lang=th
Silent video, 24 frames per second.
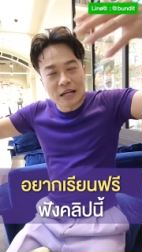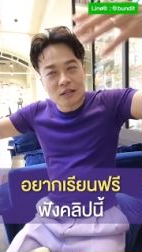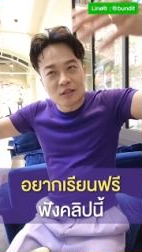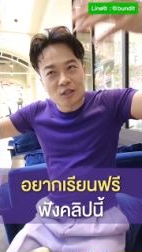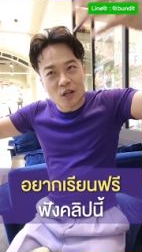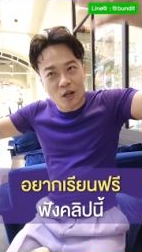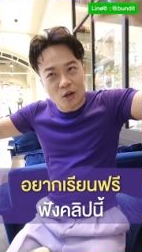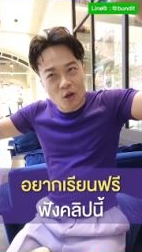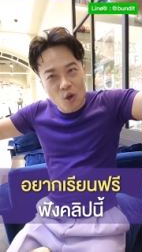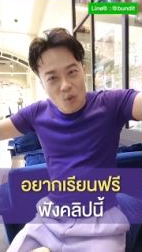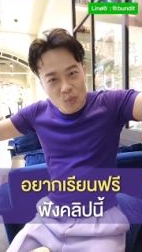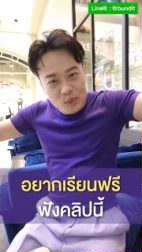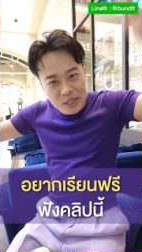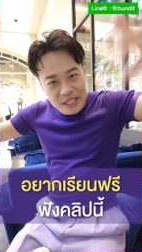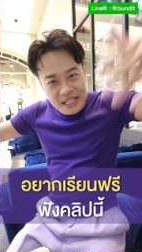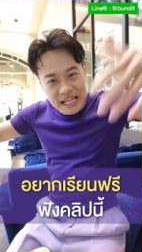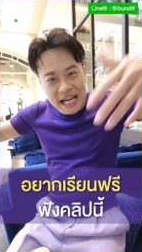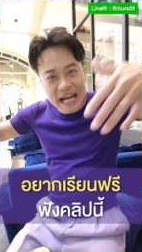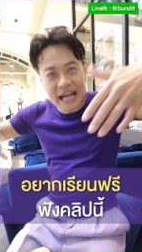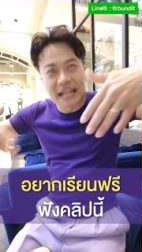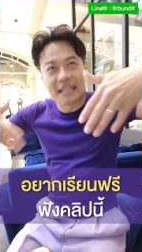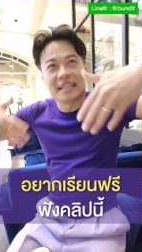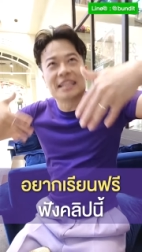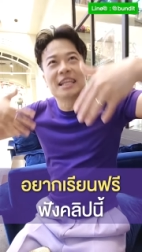พลังจากโลก
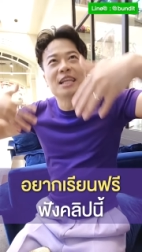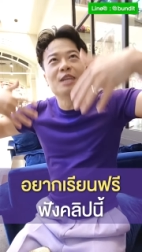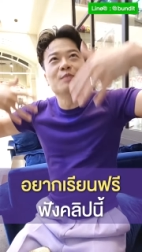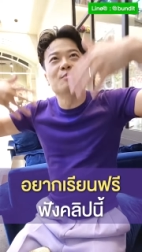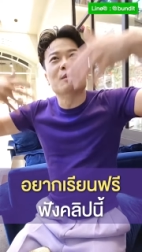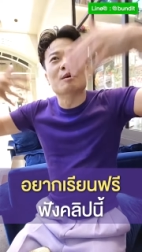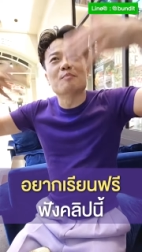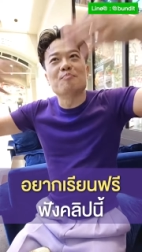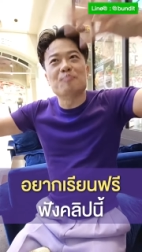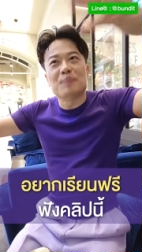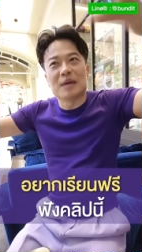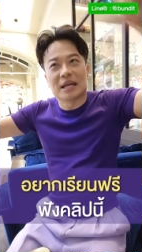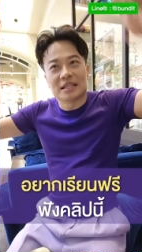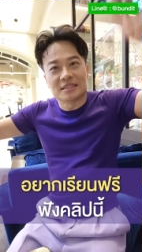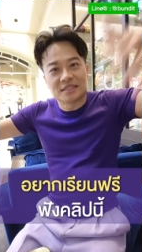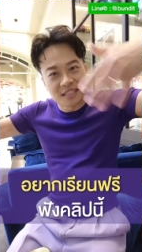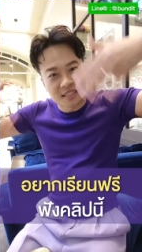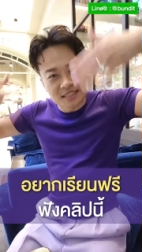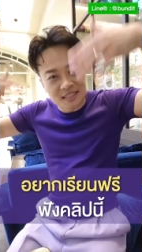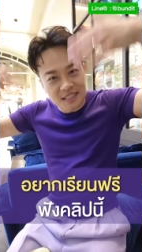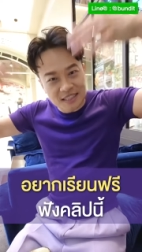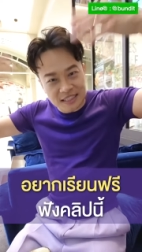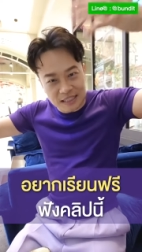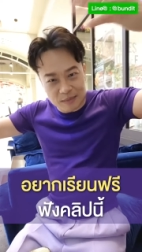วิญญาณที่จะไปเปลี่ย
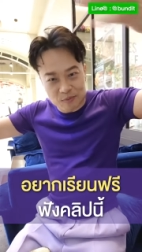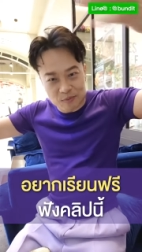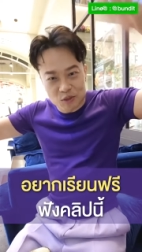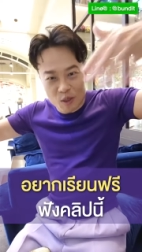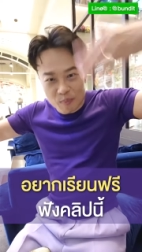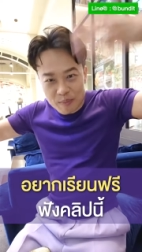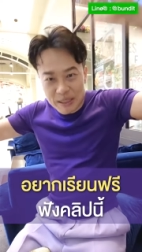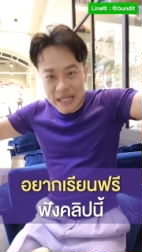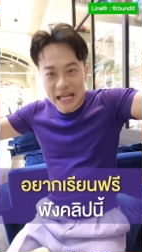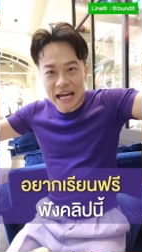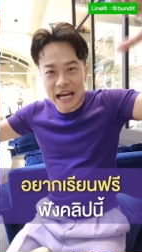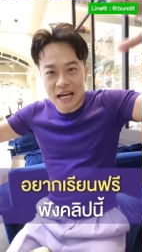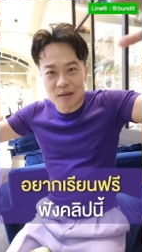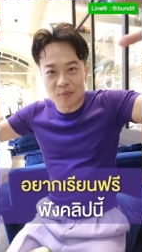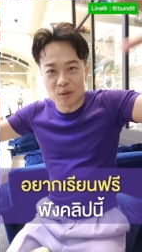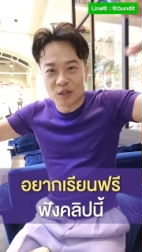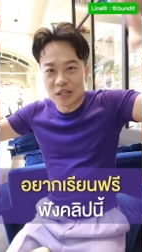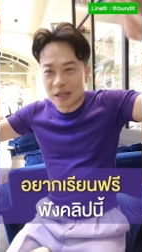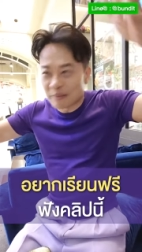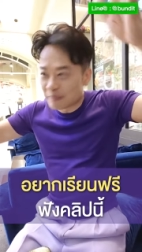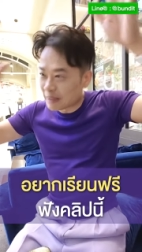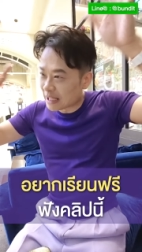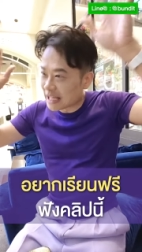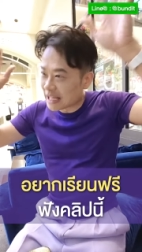นสิ่งที่จับต้องไม่ได้
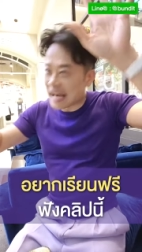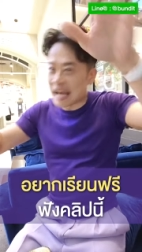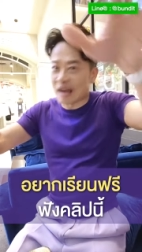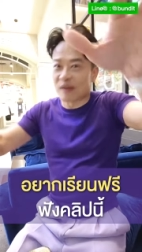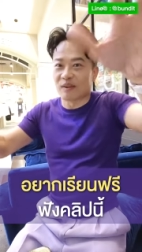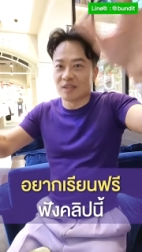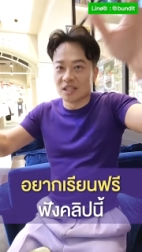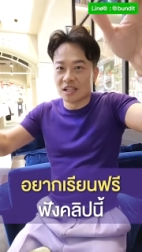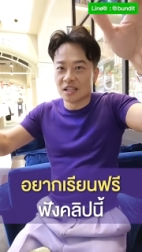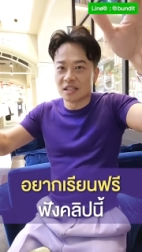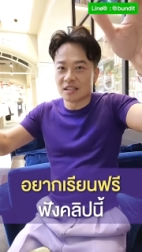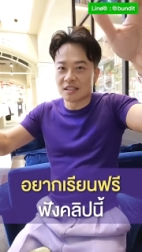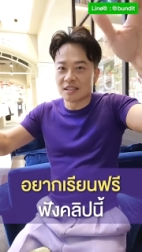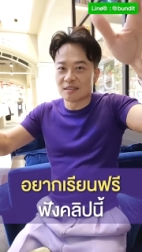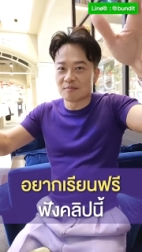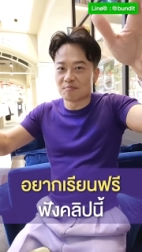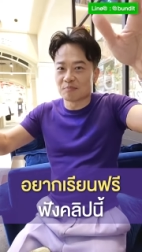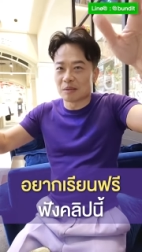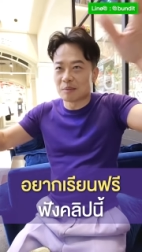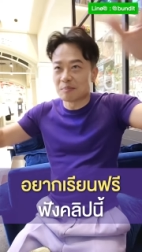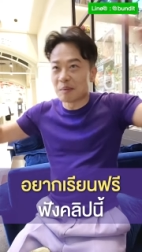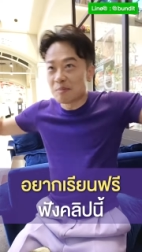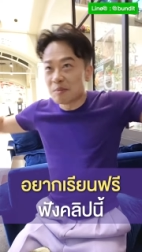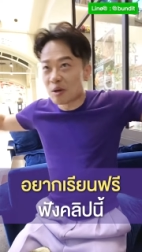เพราะนั้นมันง่ายกว่าเยอะ
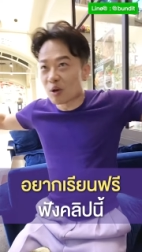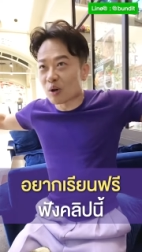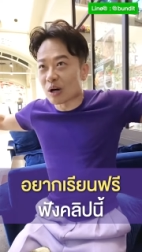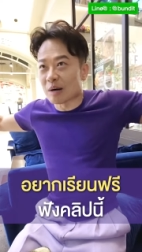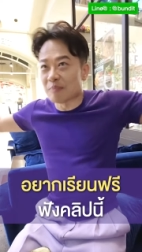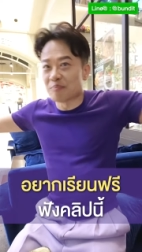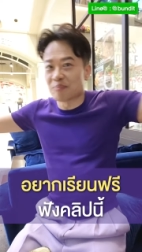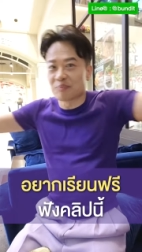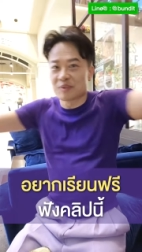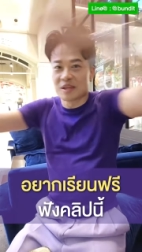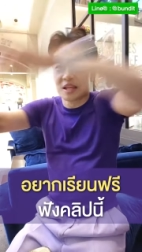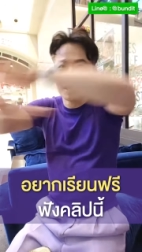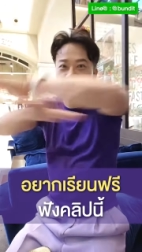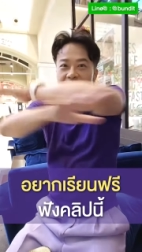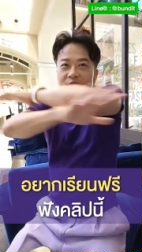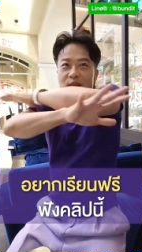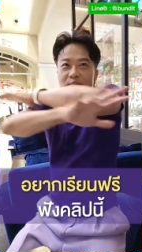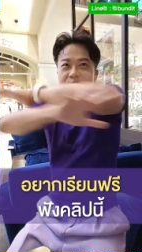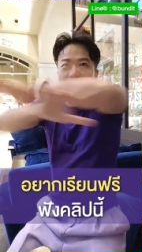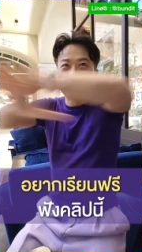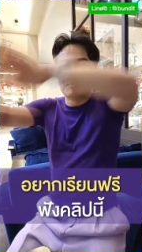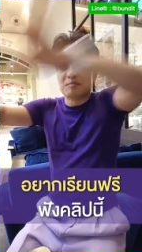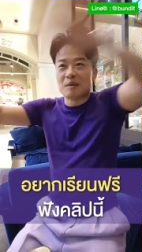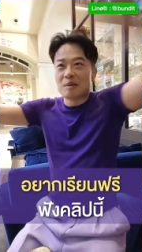มันไม่
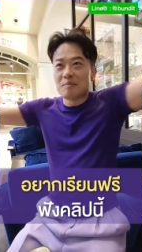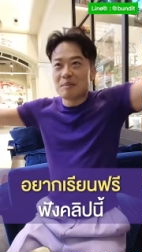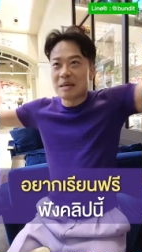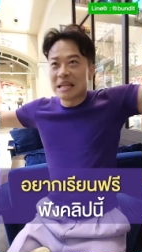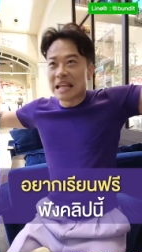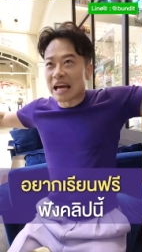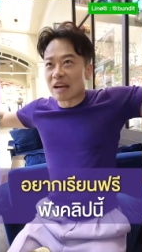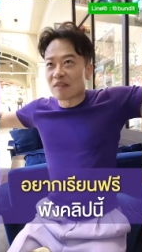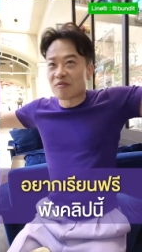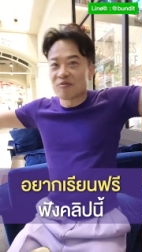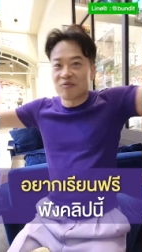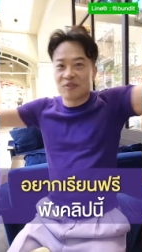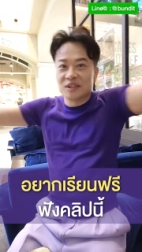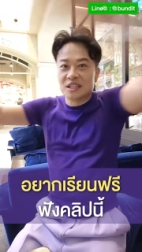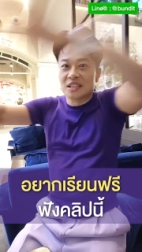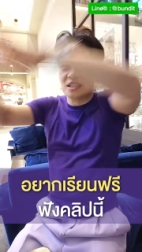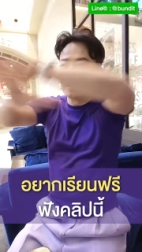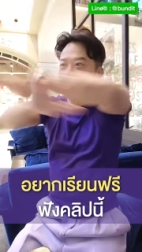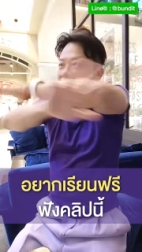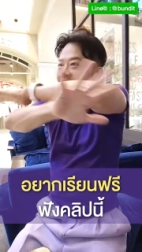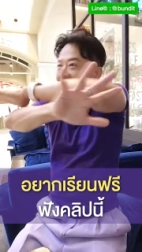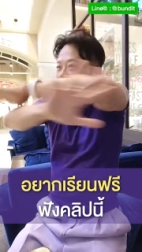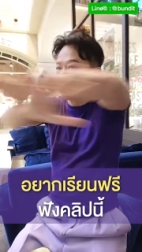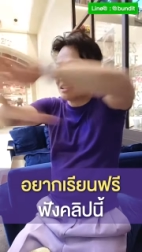มีแรง
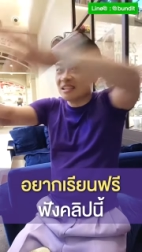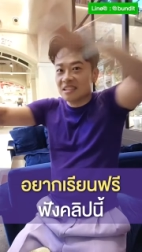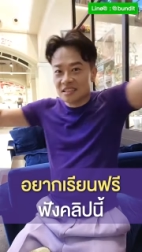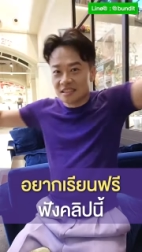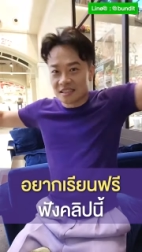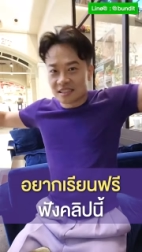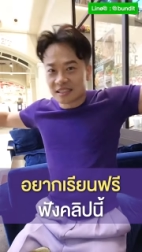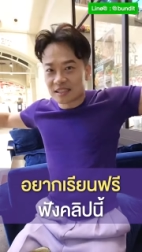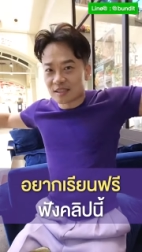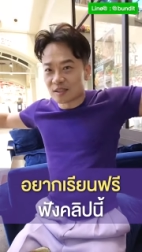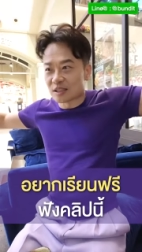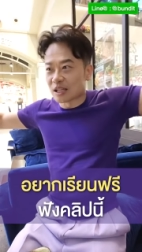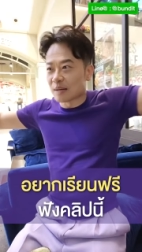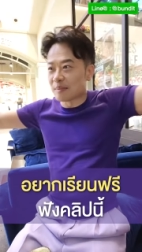ฝืดแรงหนืด